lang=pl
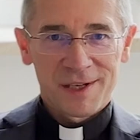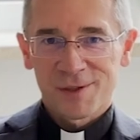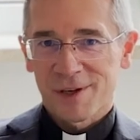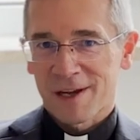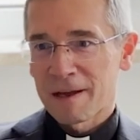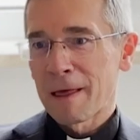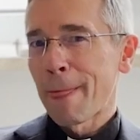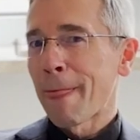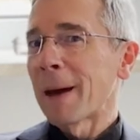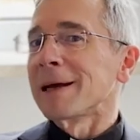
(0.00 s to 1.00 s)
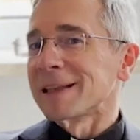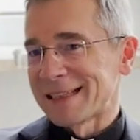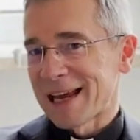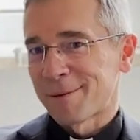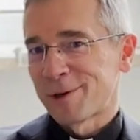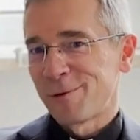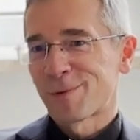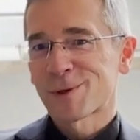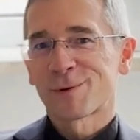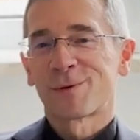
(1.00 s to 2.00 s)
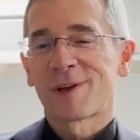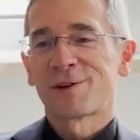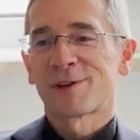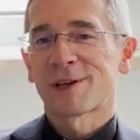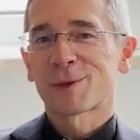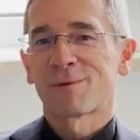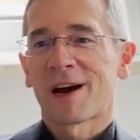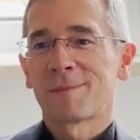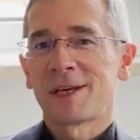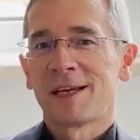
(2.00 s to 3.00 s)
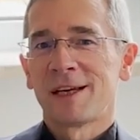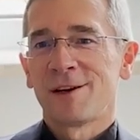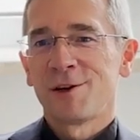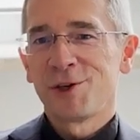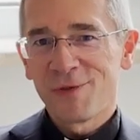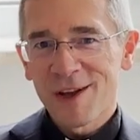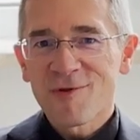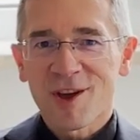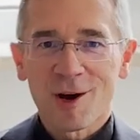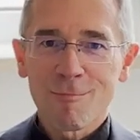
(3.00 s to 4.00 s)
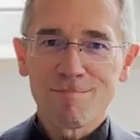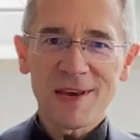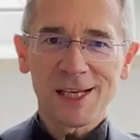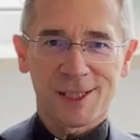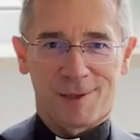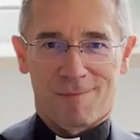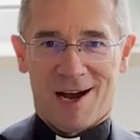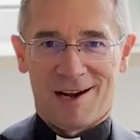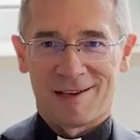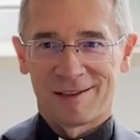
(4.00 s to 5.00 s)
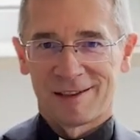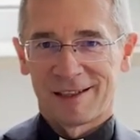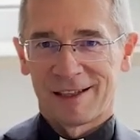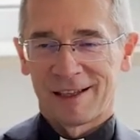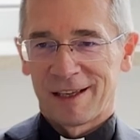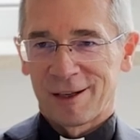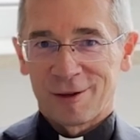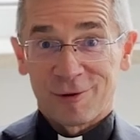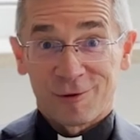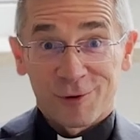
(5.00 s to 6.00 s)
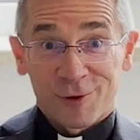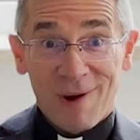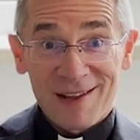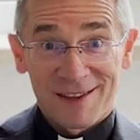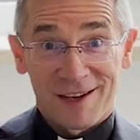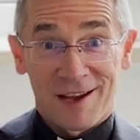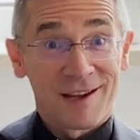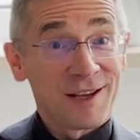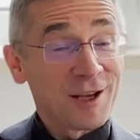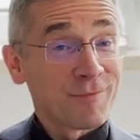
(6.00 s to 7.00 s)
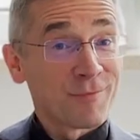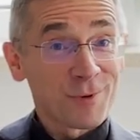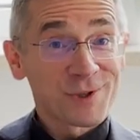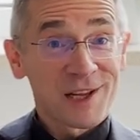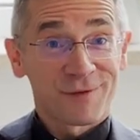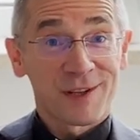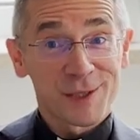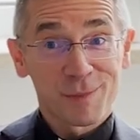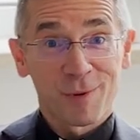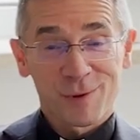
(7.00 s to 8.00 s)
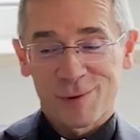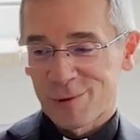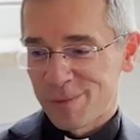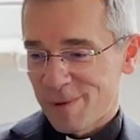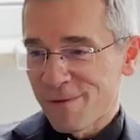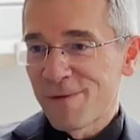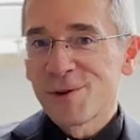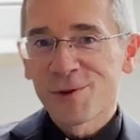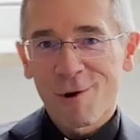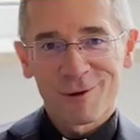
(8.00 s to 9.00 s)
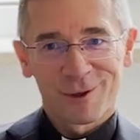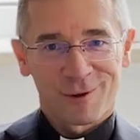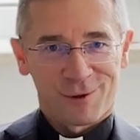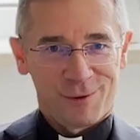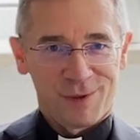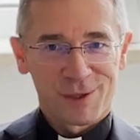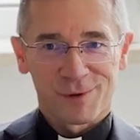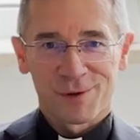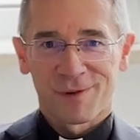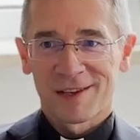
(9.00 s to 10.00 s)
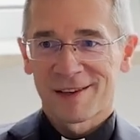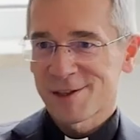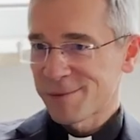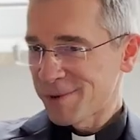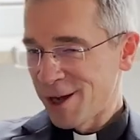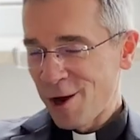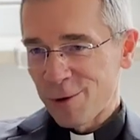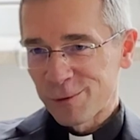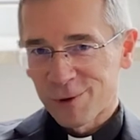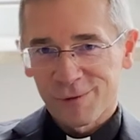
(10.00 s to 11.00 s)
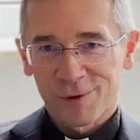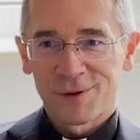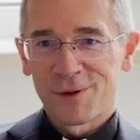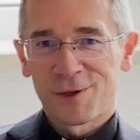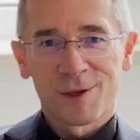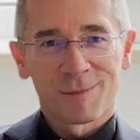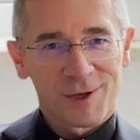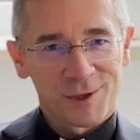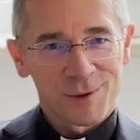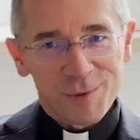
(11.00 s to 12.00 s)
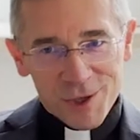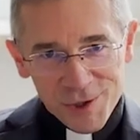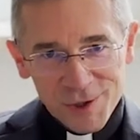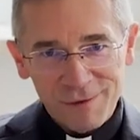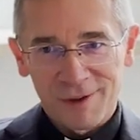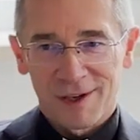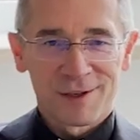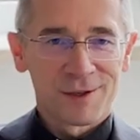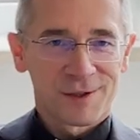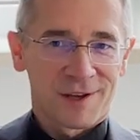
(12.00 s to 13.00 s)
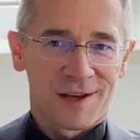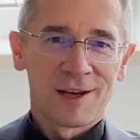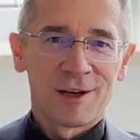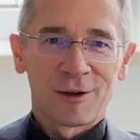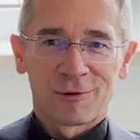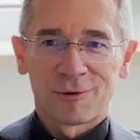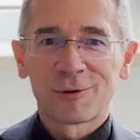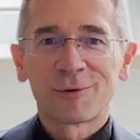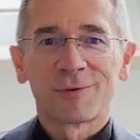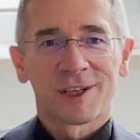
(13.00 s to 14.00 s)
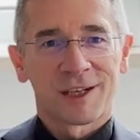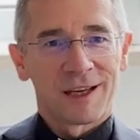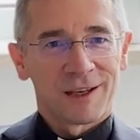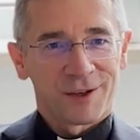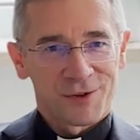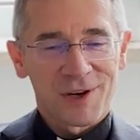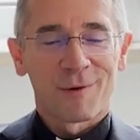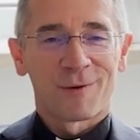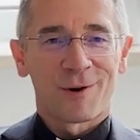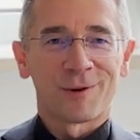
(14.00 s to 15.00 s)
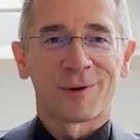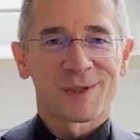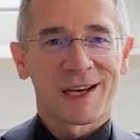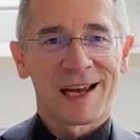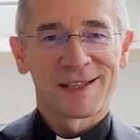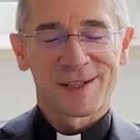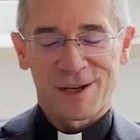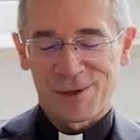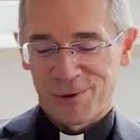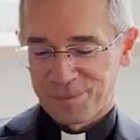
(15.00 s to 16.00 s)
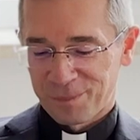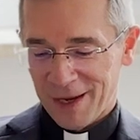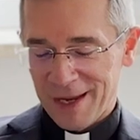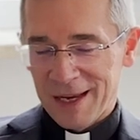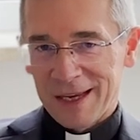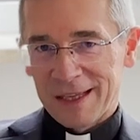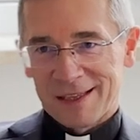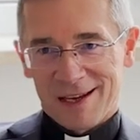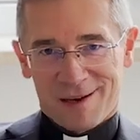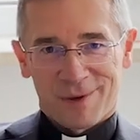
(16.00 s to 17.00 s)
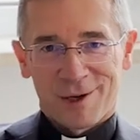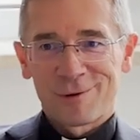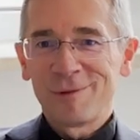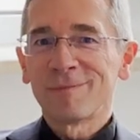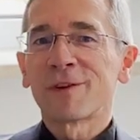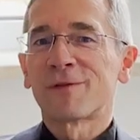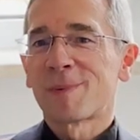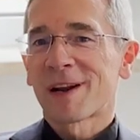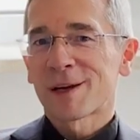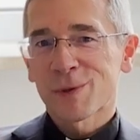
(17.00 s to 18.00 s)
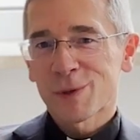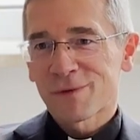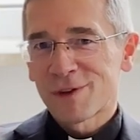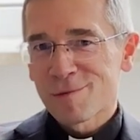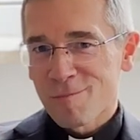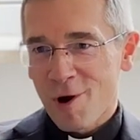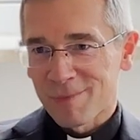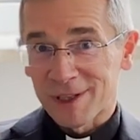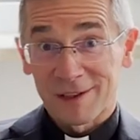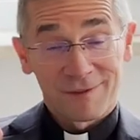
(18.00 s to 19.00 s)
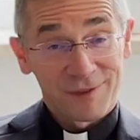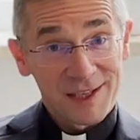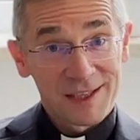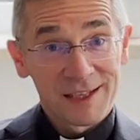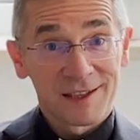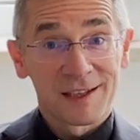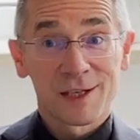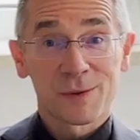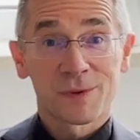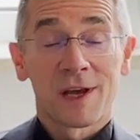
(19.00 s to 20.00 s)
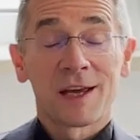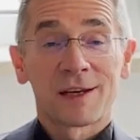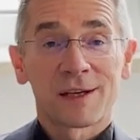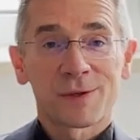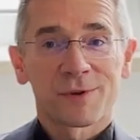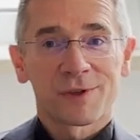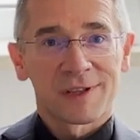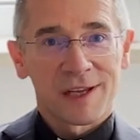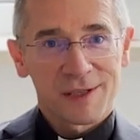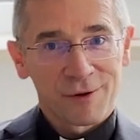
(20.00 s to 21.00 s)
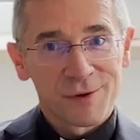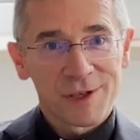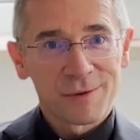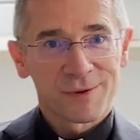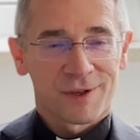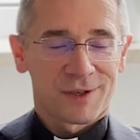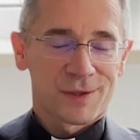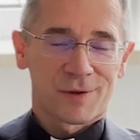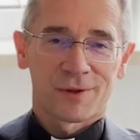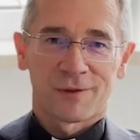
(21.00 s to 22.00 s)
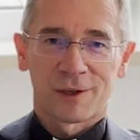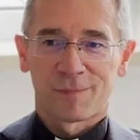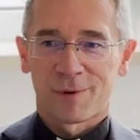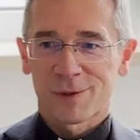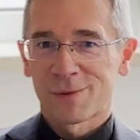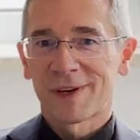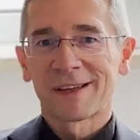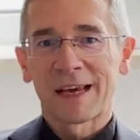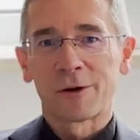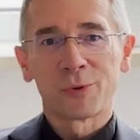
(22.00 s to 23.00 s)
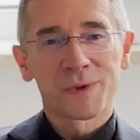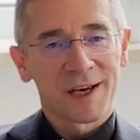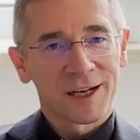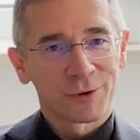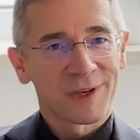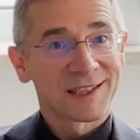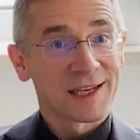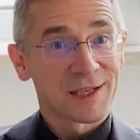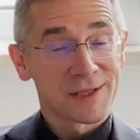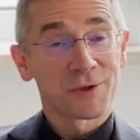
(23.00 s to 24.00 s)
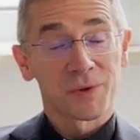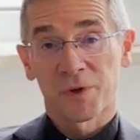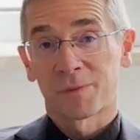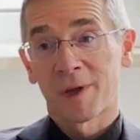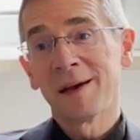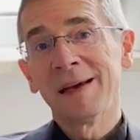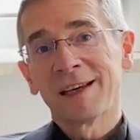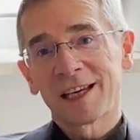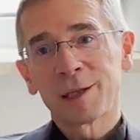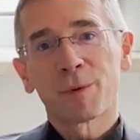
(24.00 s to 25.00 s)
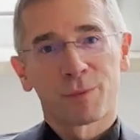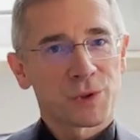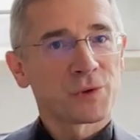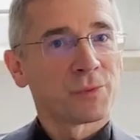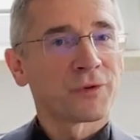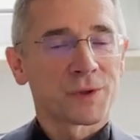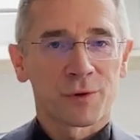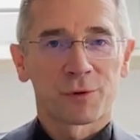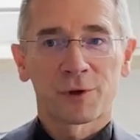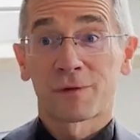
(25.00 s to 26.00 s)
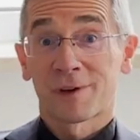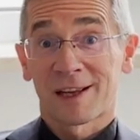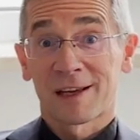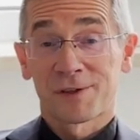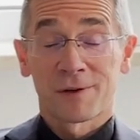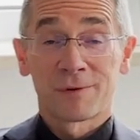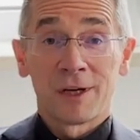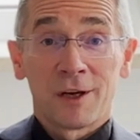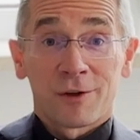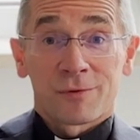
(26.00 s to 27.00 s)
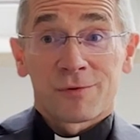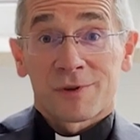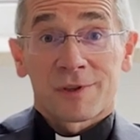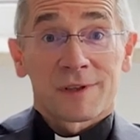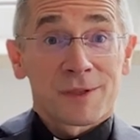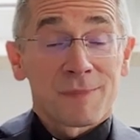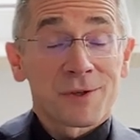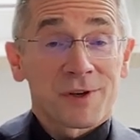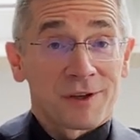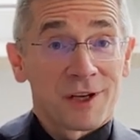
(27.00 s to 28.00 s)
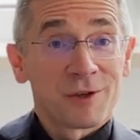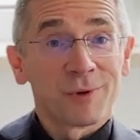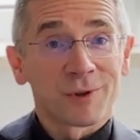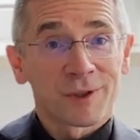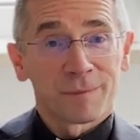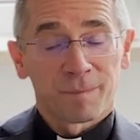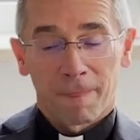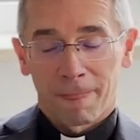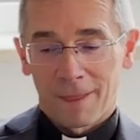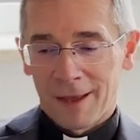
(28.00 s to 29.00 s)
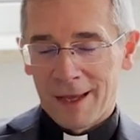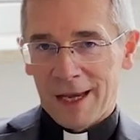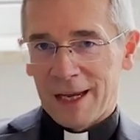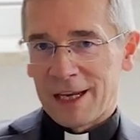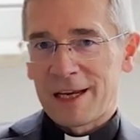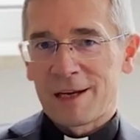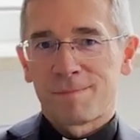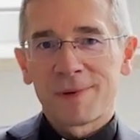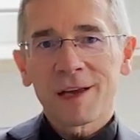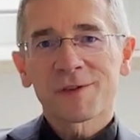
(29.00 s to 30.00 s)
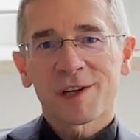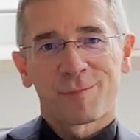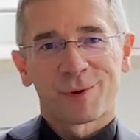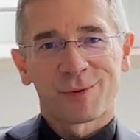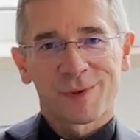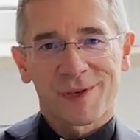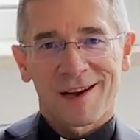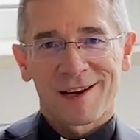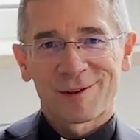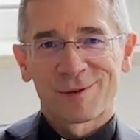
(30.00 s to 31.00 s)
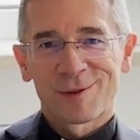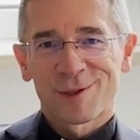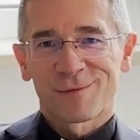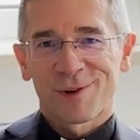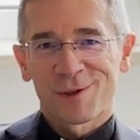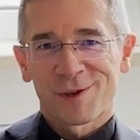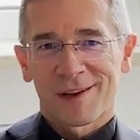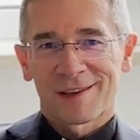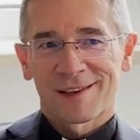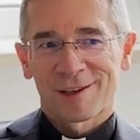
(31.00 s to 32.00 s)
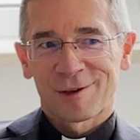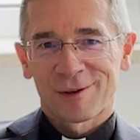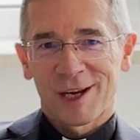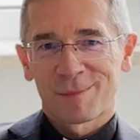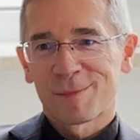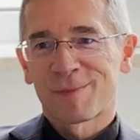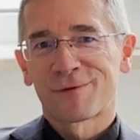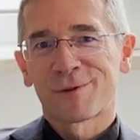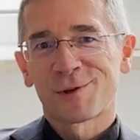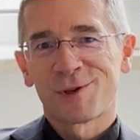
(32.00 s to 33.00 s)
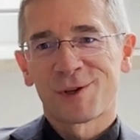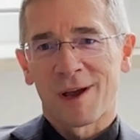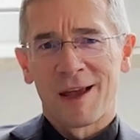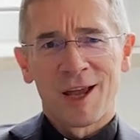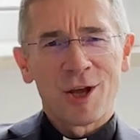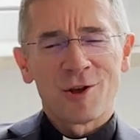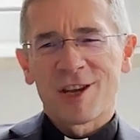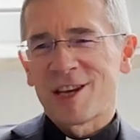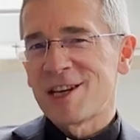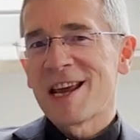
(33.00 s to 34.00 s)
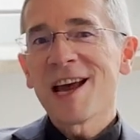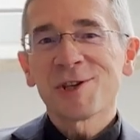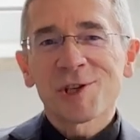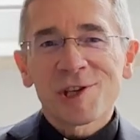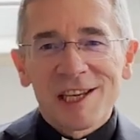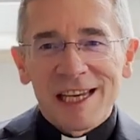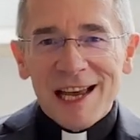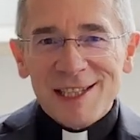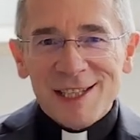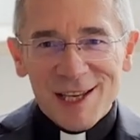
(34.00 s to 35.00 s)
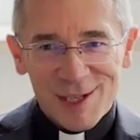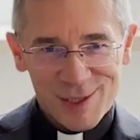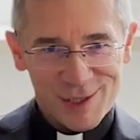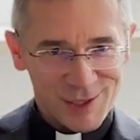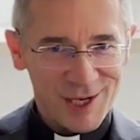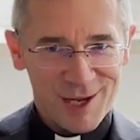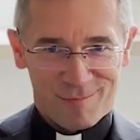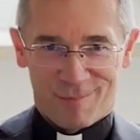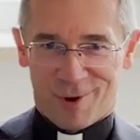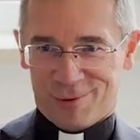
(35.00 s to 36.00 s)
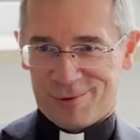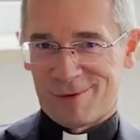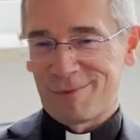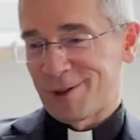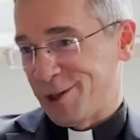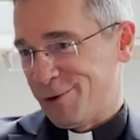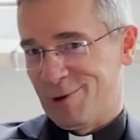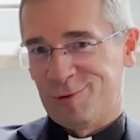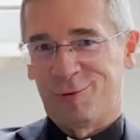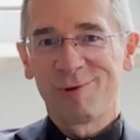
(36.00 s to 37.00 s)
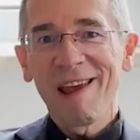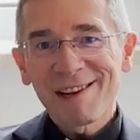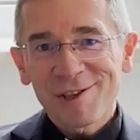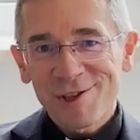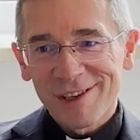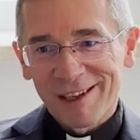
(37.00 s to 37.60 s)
że diabeł posługuje się słowami świętego pisma. Dokładnie można w ten sposób wyciągnąć Pismo Święte, żeby udowodnić nim rzeczy przeciwne niż te, do których chciało ono zachęcać. Diabeł wybiera stosowny moment, wtedy, kiedy Jezus jest już na zakończeniu 40-dniowego postu, kiedy jego ludzka natura daje znać o sobie, kiedy po prostu, mówiąc krótko, wkrada się już e, zmęczenie i głód. I pierwsza pokusa dotyczy właśnie tego, jakby pewności się, jeśli jesteś synem Bożym, to ty głodujesz,